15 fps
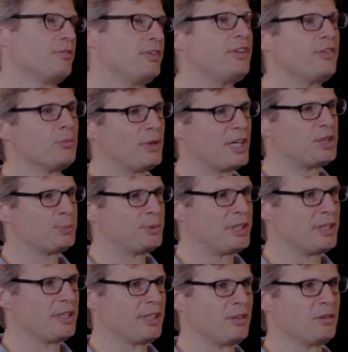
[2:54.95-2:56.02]
Wie zum
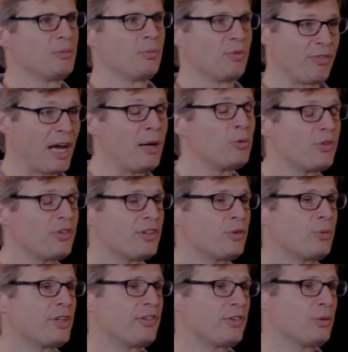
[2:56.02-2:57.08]
Beispiel in
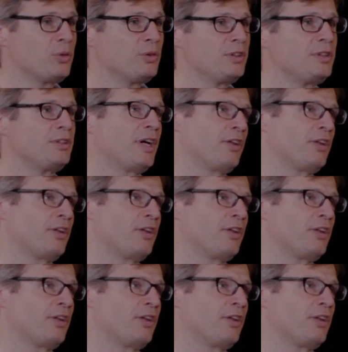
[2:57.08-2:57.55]
Bewerbungssituationen,